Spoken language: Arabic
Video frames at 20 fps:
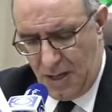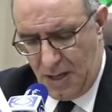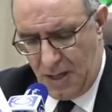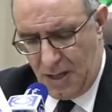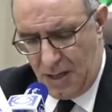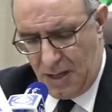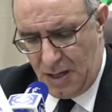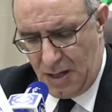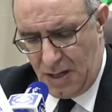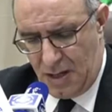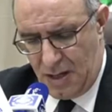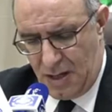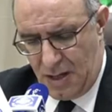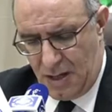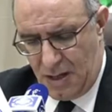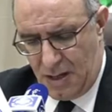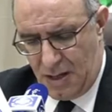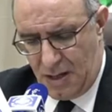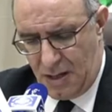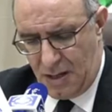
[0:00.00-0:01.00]

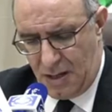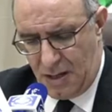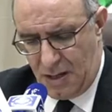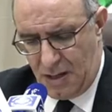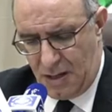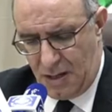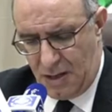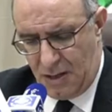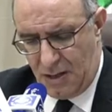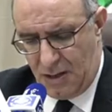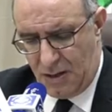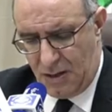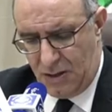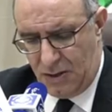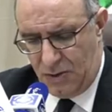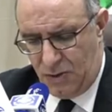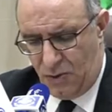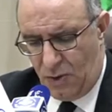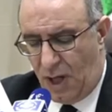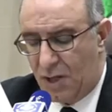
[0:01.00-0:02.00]
آه،
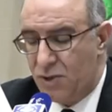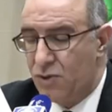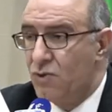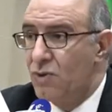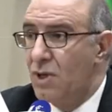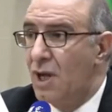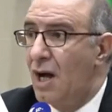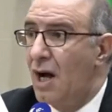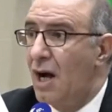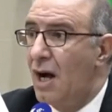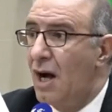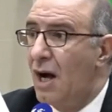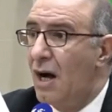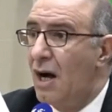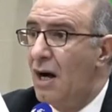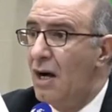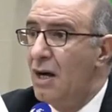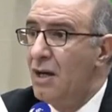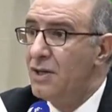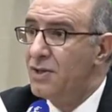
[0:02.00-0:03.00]
يعد
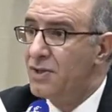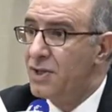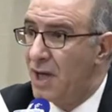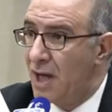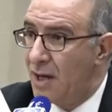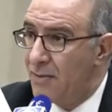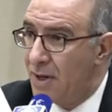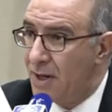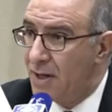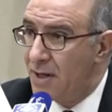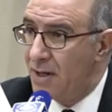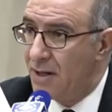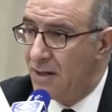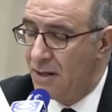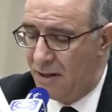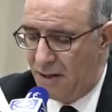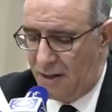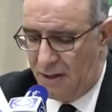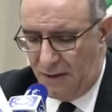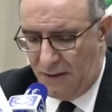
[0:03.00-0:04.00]
لها حسابا
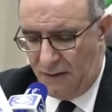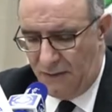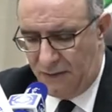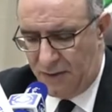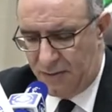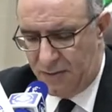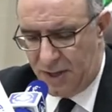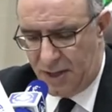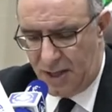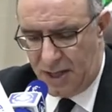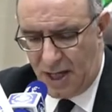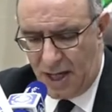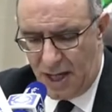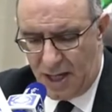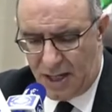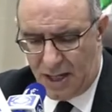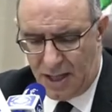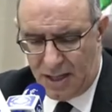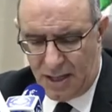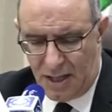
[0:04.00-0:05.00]
في مثل
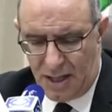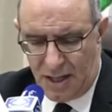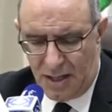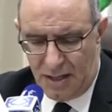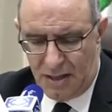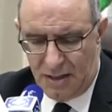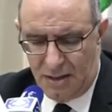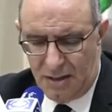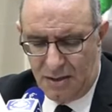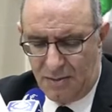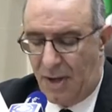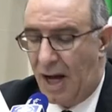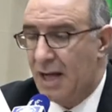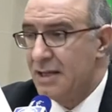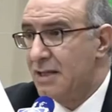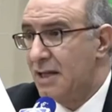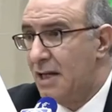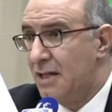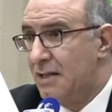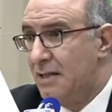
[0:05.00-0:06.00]
هكذا
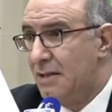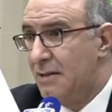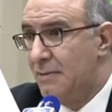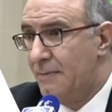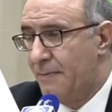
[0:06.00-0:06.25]
محطات